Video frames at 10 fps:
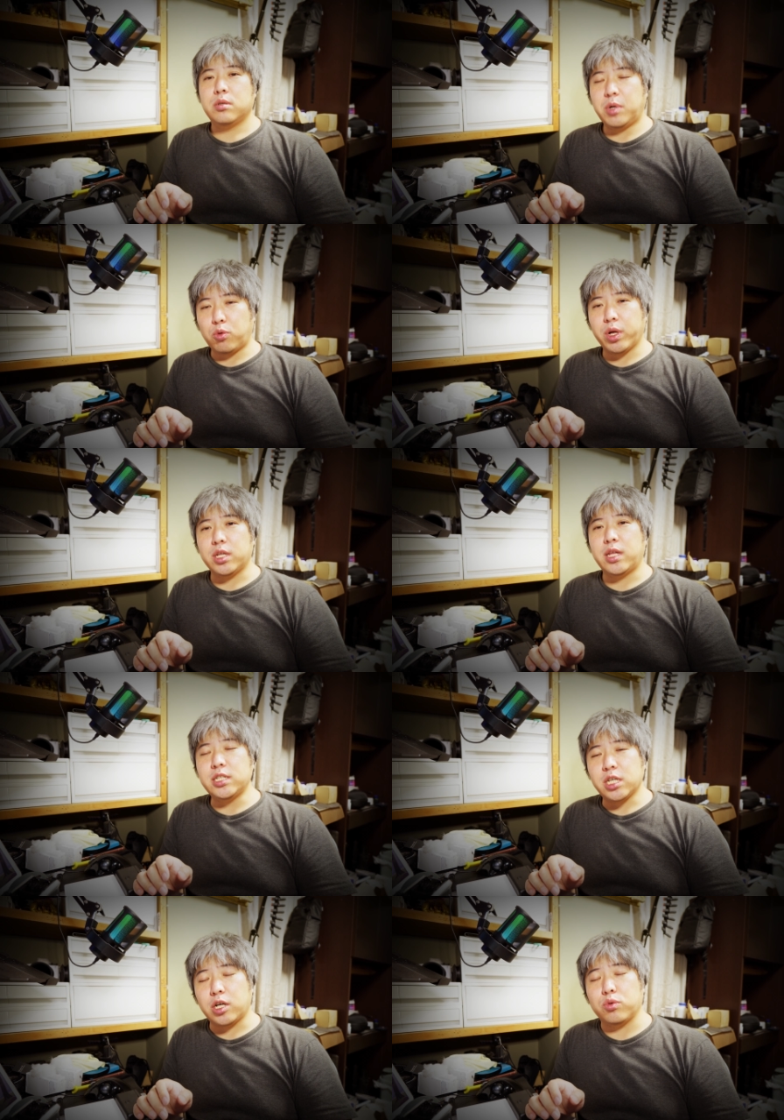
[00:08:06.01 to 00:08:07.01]
まあ、これが
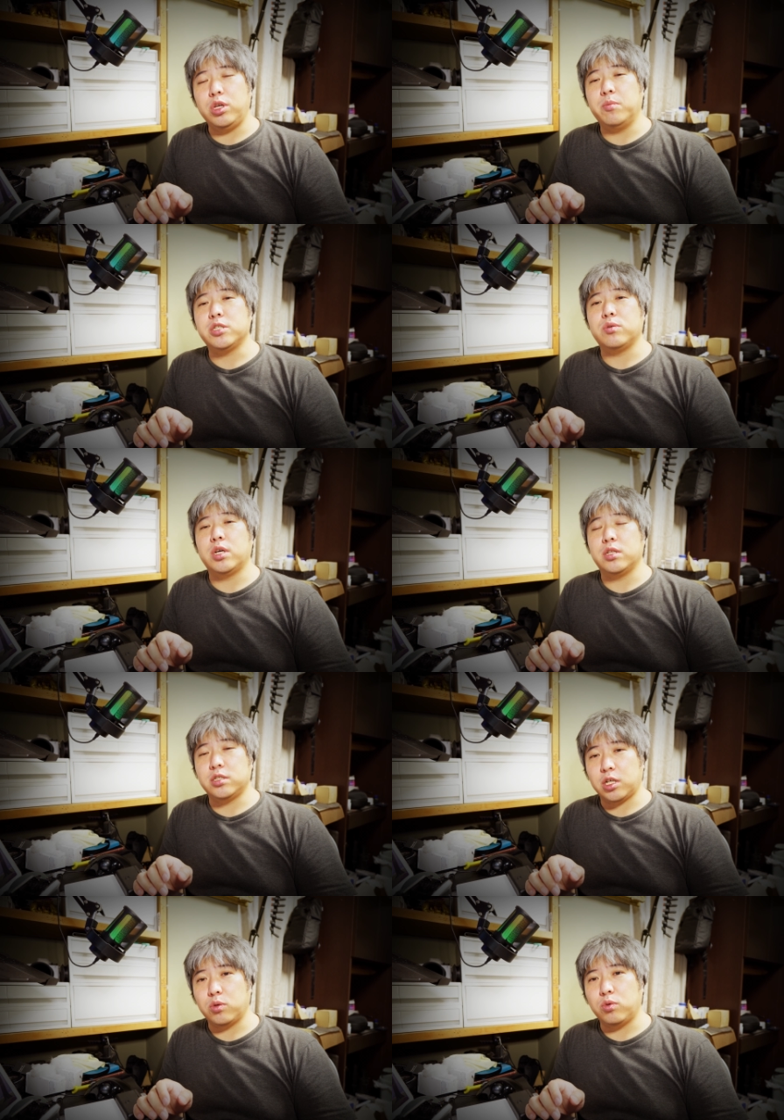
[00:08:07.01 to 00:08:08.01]
なぜかと言いますとなんで
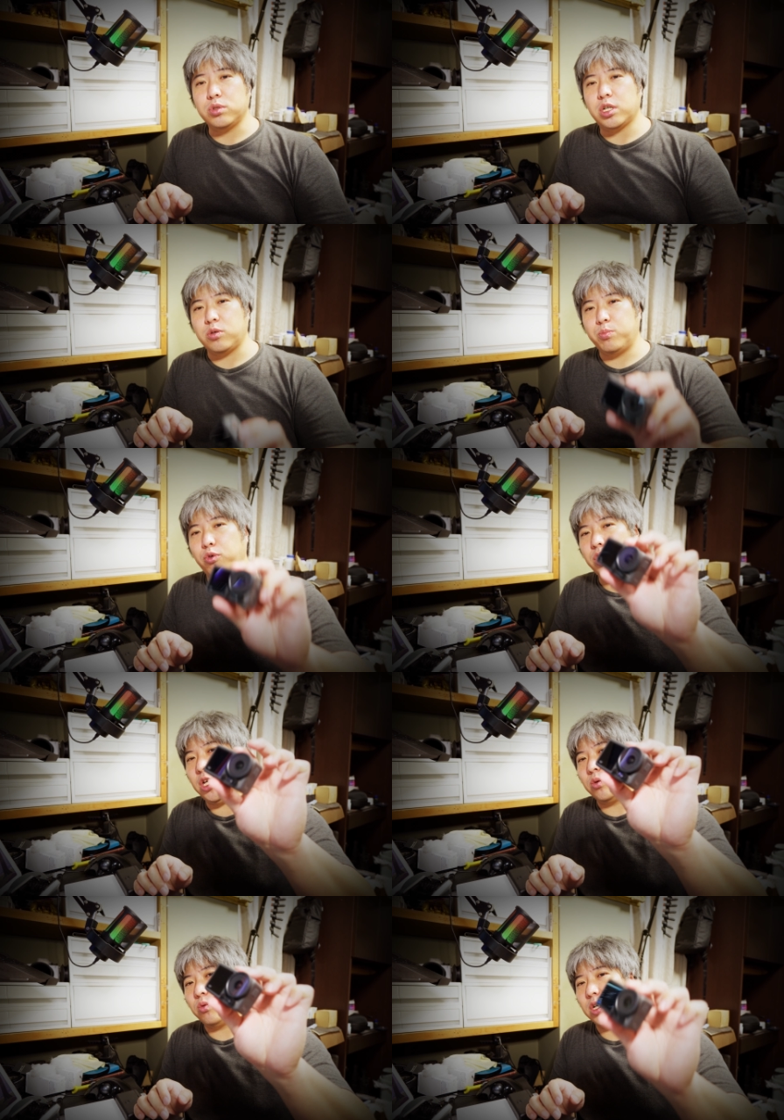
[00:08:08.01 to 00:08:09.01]
すけど、おそらく
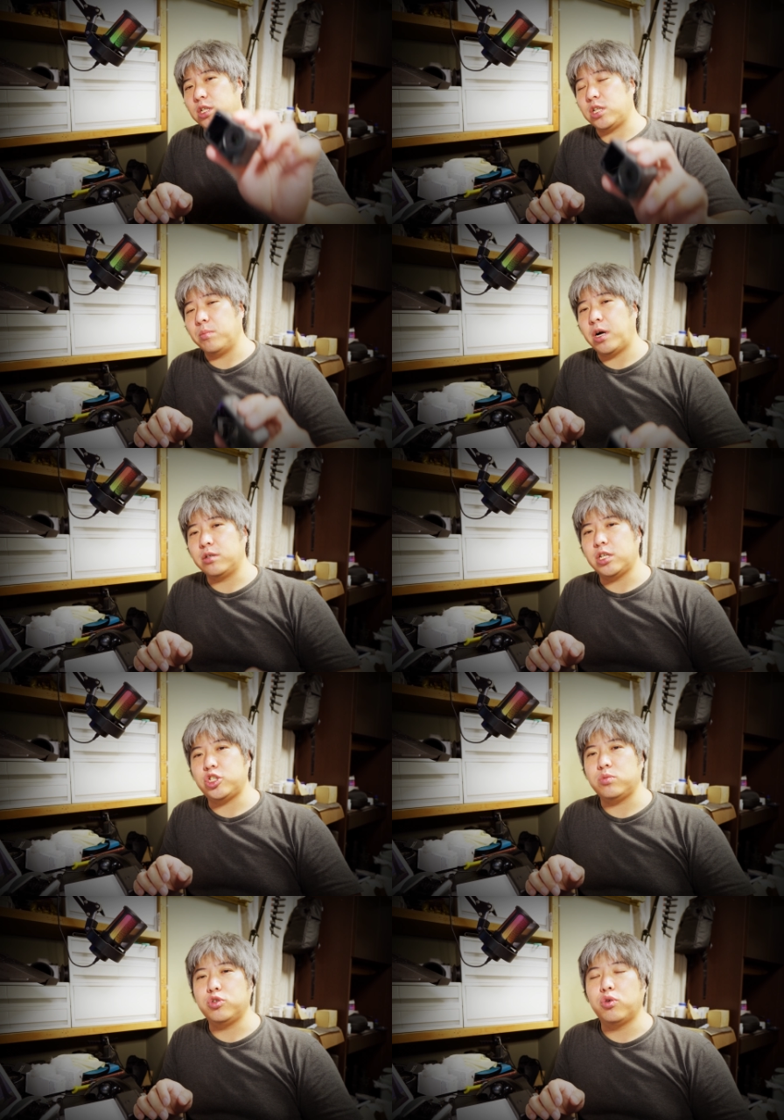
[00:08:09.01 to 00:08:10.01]
ボディの方がですね、
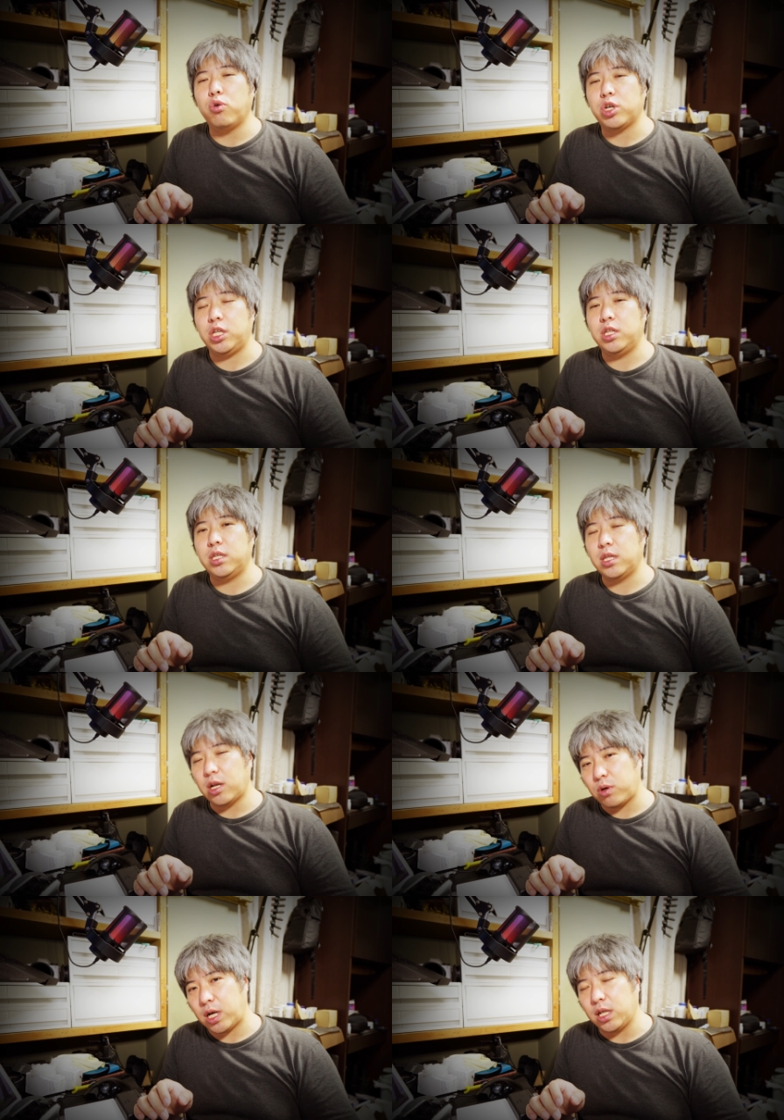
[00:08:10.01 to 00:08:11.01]
マグネシウム合金な
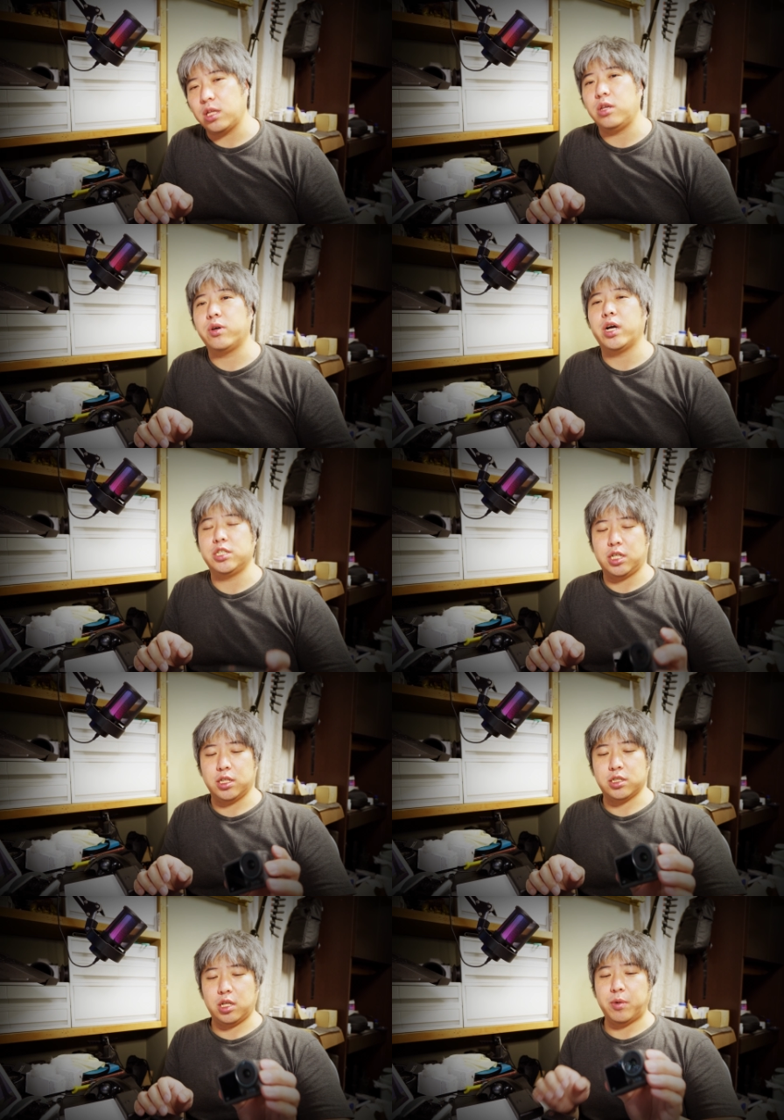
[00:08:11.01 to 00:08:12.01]
のかなっていう感じな
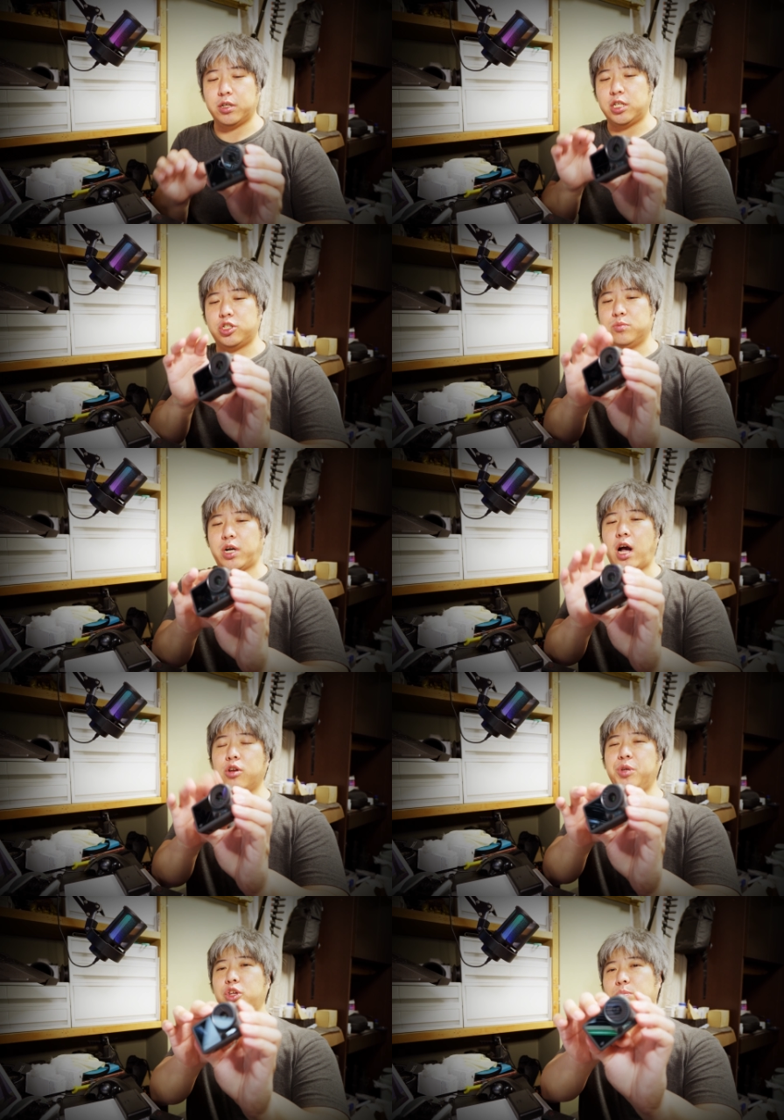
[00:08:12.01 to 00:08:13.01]
んですね。マグネシウムか
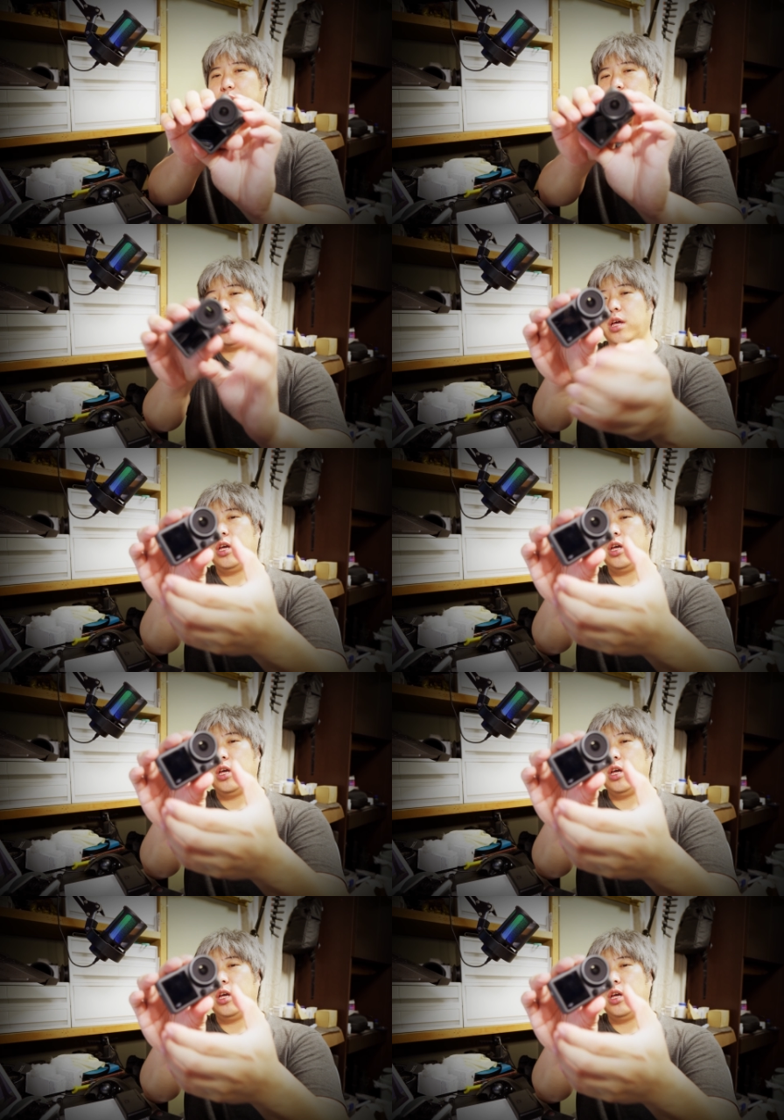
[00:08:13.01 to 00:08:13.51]
アルミニウムか。